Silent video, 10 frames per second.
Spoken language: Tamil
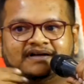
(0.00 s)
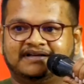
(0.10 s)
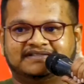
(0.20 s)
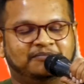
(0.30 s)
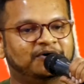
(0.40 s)

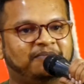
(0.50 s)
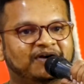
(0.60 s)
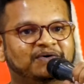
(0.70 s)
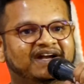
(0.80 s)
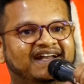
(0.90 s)
நான் சப்போர்ட்
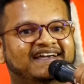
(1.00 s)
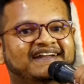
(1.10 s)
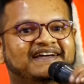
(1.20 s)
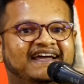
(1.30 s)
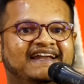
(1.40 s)
பண்ணுன்னு
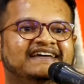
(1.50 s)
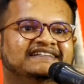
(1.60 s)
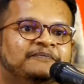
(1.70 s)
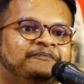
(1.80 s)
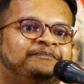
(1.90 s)
நினைக்கிறேன் ஏன்னா
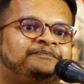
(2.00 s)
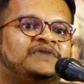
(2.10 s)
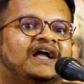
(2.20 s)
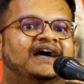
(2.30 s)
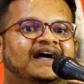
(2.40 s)
இது
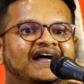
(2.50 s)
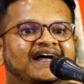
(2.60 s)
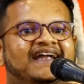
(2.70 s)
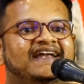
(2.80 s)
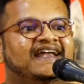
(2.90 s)

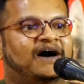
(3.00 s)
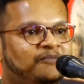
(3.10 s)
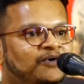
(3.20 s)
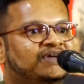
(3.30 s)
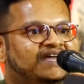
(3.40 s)

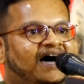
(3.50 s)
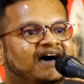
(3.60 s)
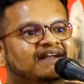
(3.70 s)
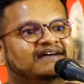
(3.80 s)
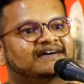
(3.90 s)
நம்ம
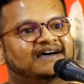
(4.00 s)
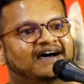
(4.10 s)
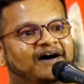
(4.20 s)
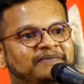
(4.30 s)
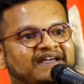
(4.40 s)
யார்
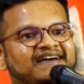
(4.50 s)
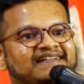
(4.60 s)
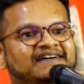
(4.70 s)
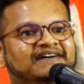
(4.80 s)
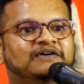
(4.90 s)

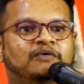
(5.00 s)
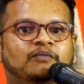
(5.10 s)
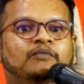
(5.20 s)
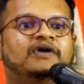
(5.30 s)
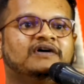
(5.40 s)
அப்படிங்கிறத
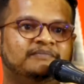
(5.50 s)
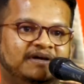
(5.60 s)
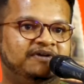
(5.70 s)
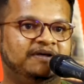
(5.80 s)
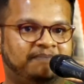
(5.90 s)
உலகம்
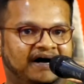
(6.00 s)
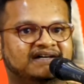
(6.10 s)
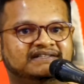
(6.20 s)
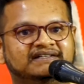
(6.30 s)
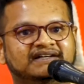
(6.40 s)
எப்படி
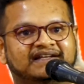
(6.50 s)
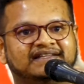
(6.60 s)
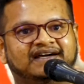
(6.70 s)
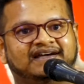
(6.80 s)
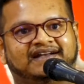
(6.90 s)

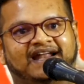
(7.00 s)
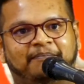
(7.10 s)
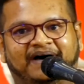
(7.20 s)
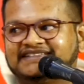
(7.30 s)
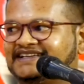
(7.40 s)
பார்க்குதுங்கிறத
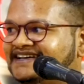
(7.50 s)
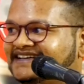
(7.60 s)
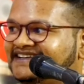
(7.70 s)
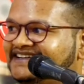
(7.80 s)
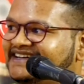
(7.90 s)
நான் பார்த்துருக்கேன்